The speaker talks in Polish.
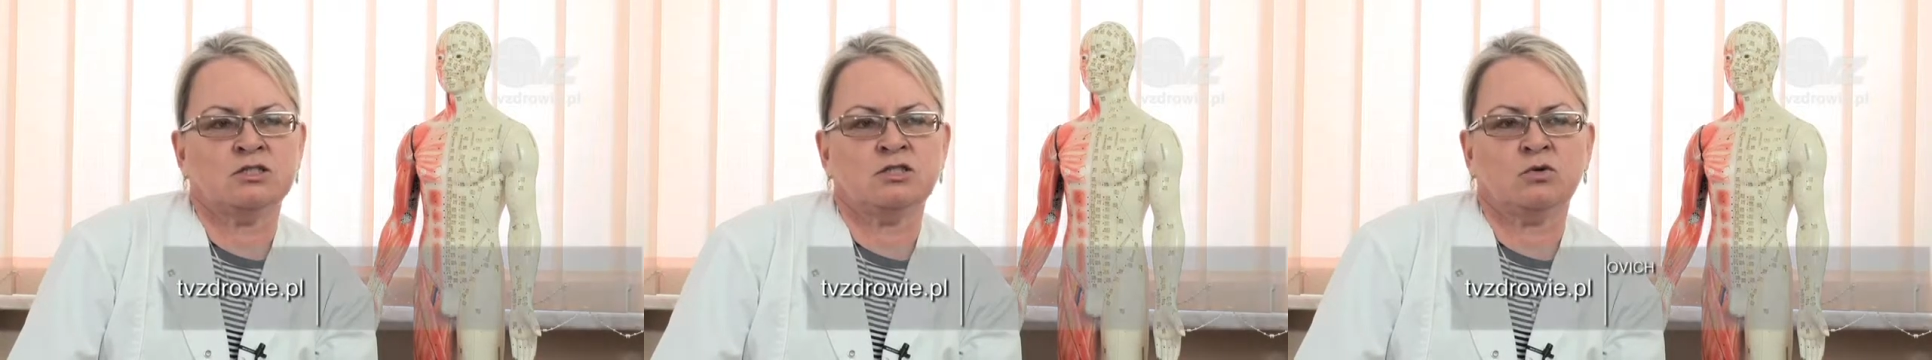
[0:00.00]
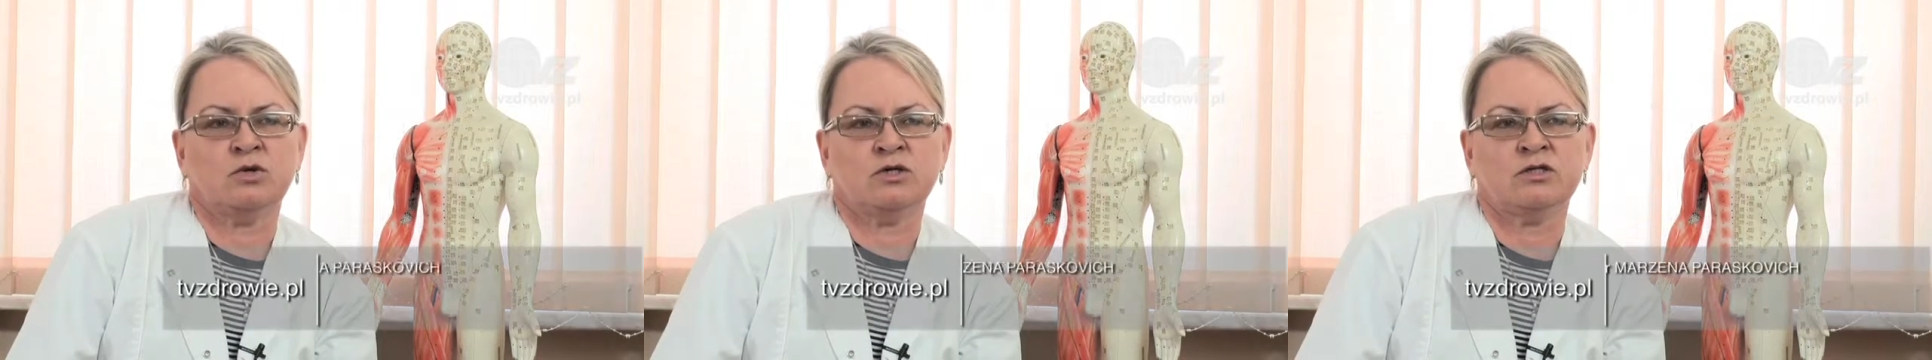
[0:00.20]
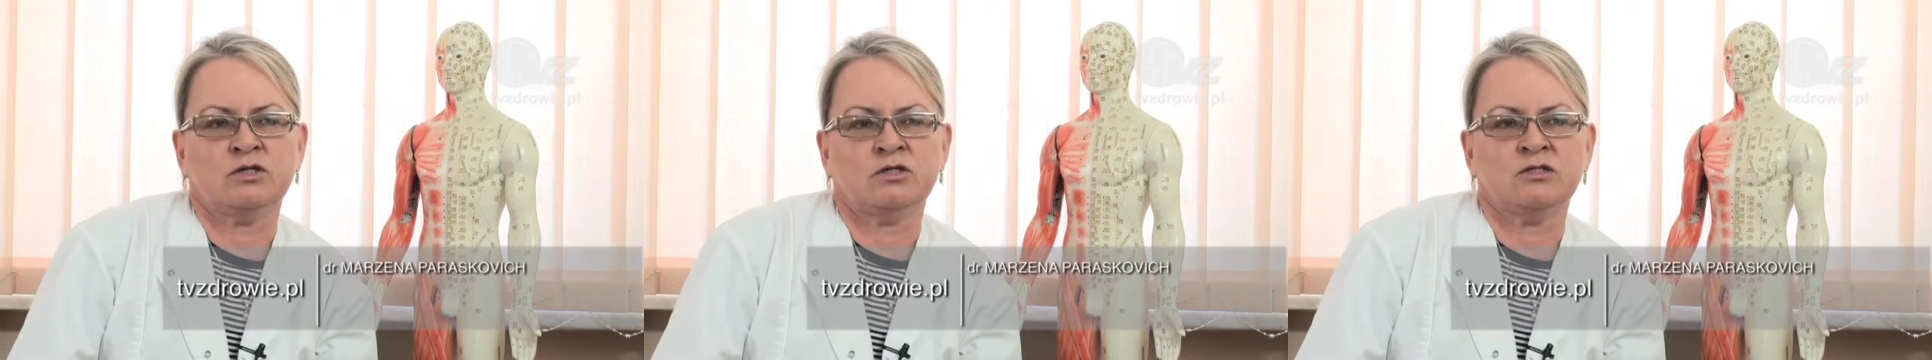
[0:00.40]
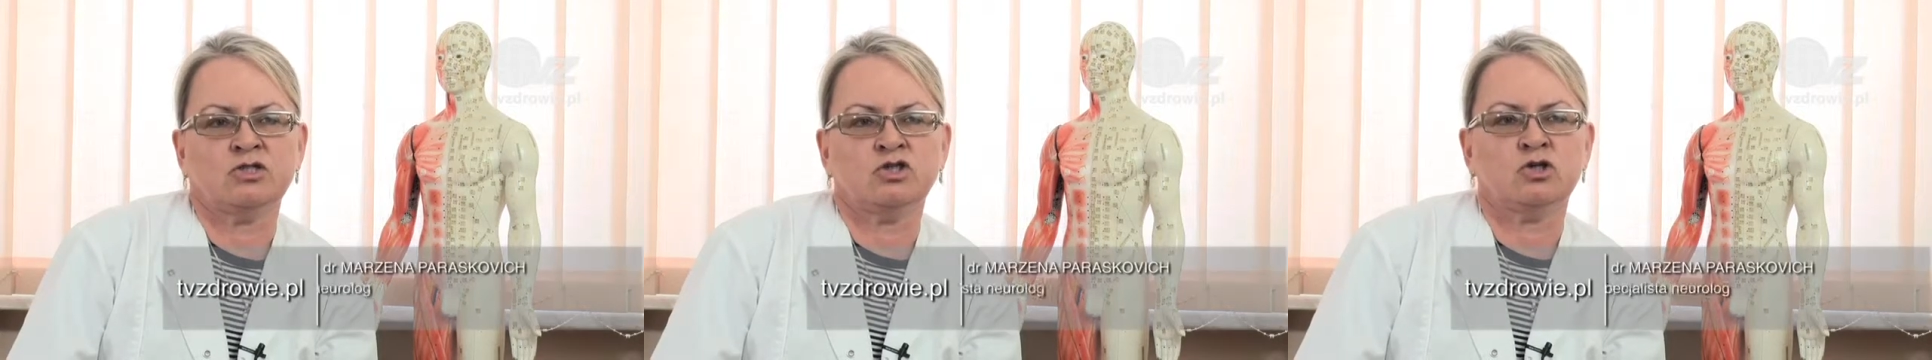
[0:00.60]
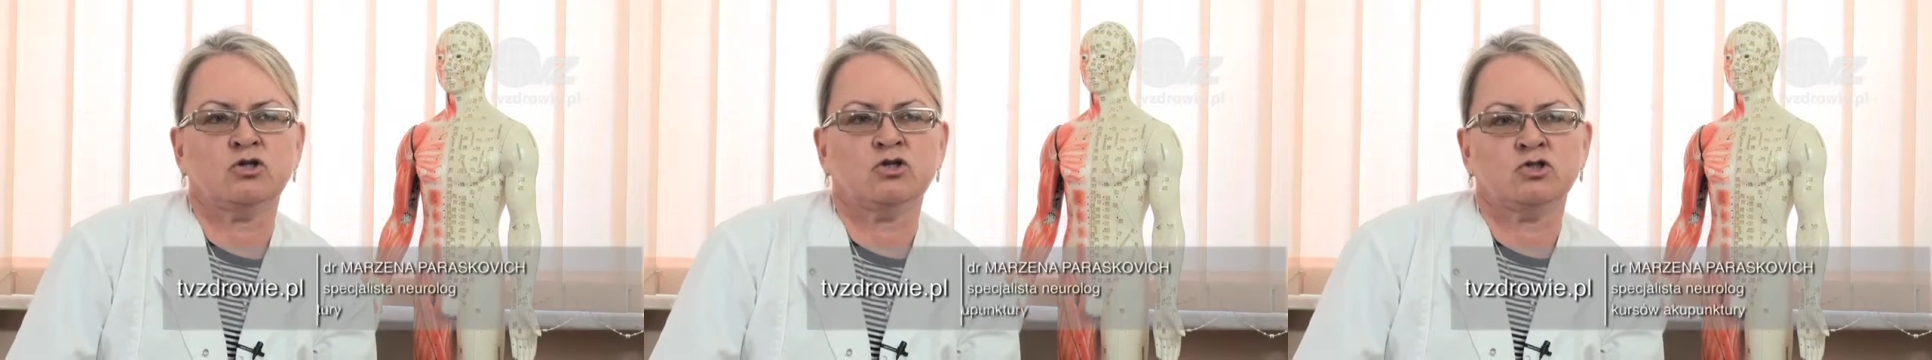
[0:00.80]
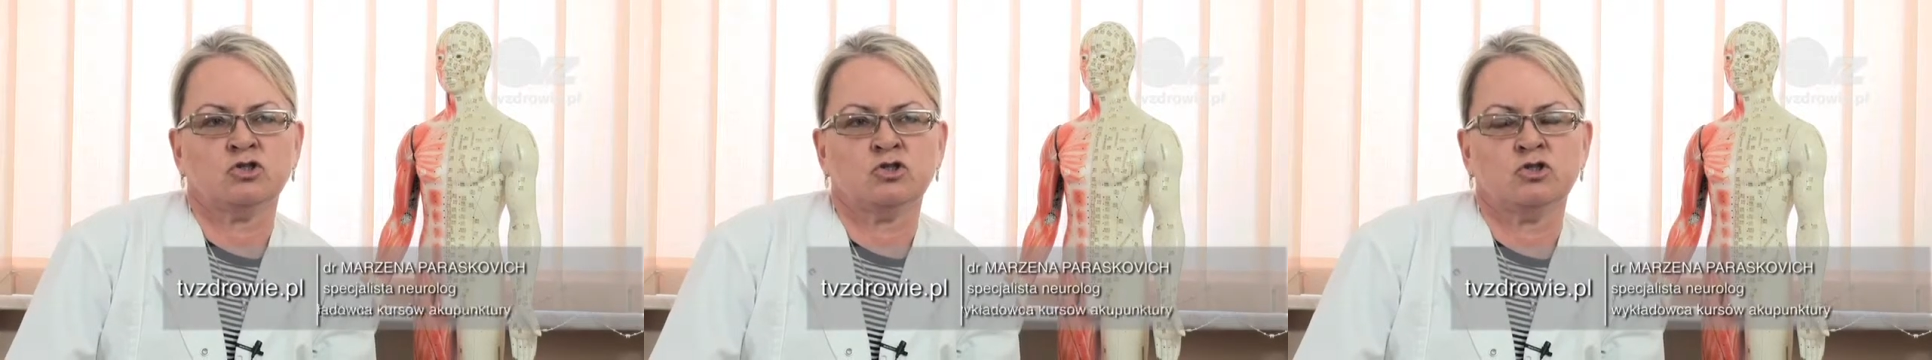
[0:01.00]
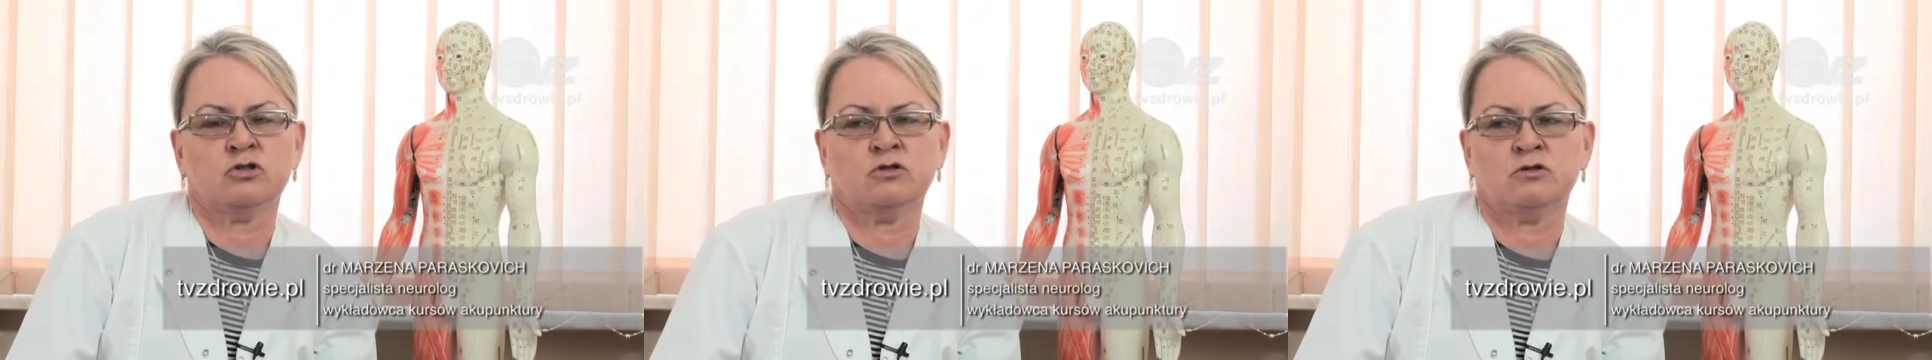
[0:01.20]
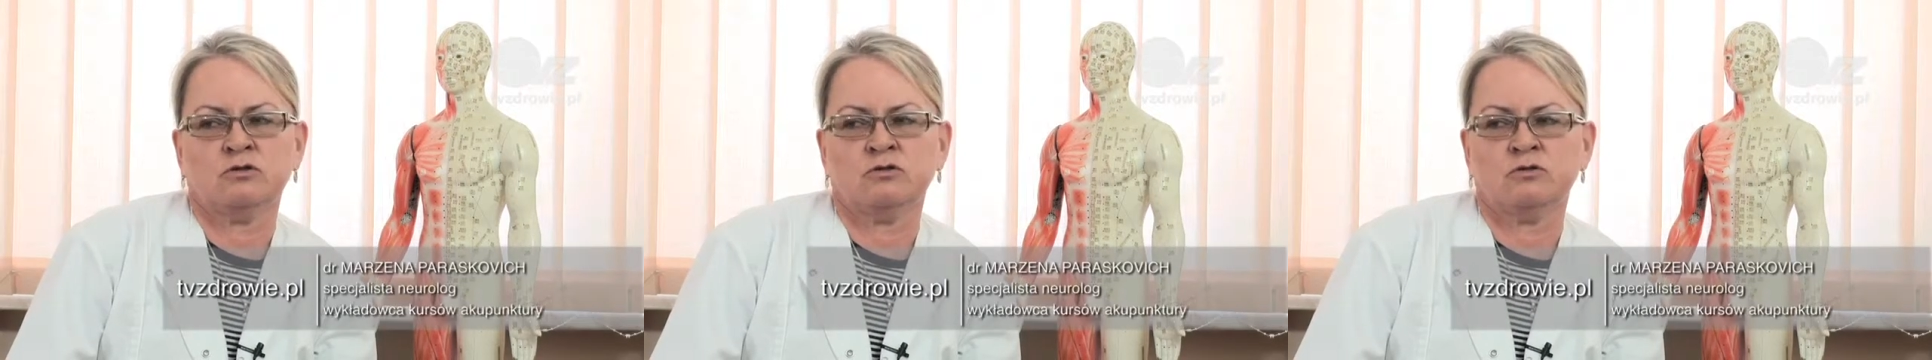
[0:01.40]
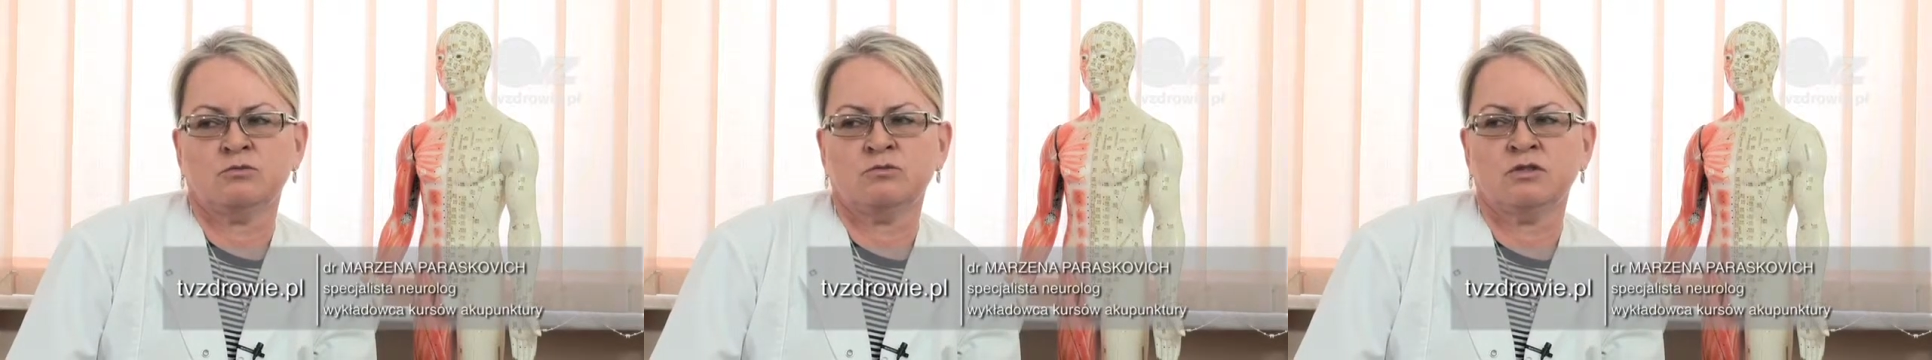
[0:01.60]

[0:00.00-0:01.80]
działania i ściągnąć to do y,